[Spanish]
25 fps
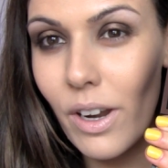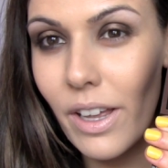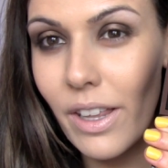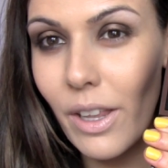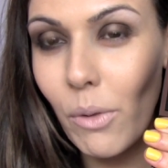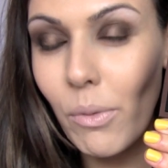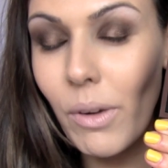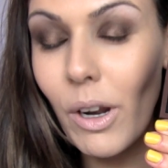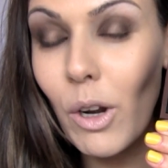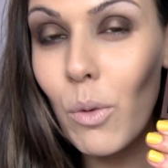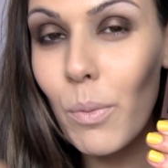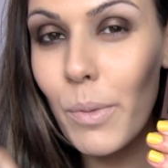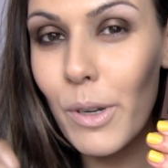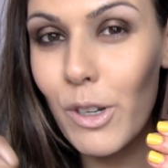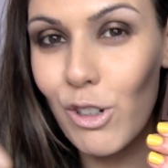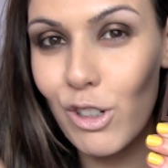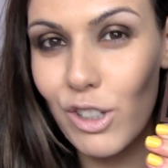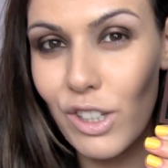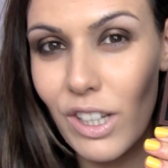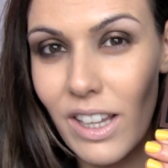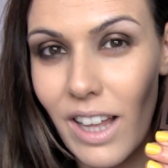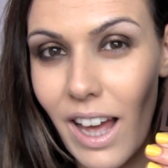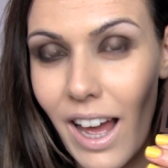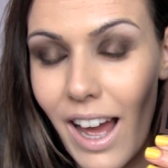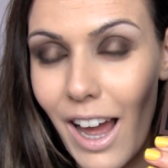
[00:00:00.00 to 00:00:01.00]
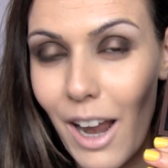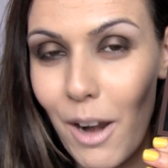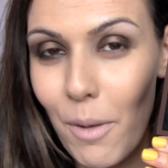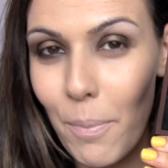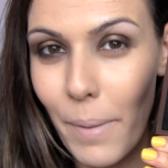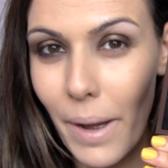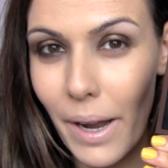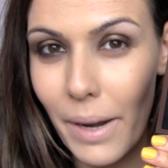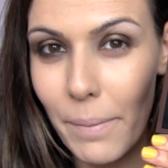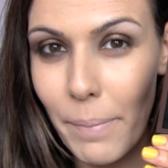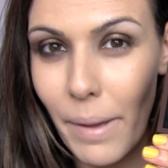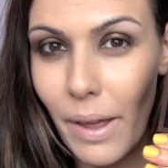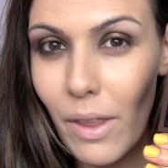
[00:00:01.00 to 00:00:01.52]
le da una luminosidad al
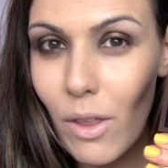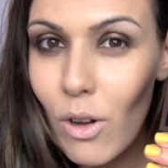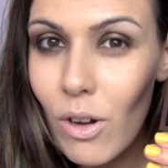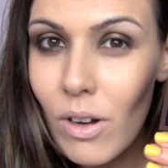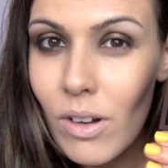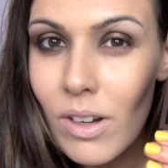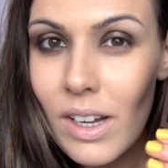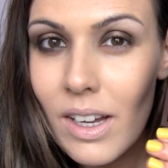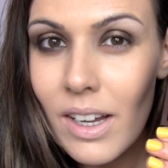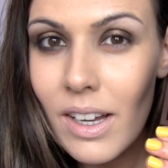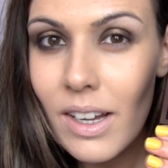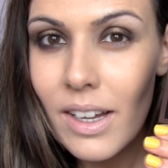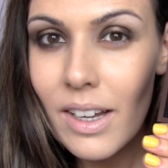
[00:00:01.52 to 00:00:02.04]
párpado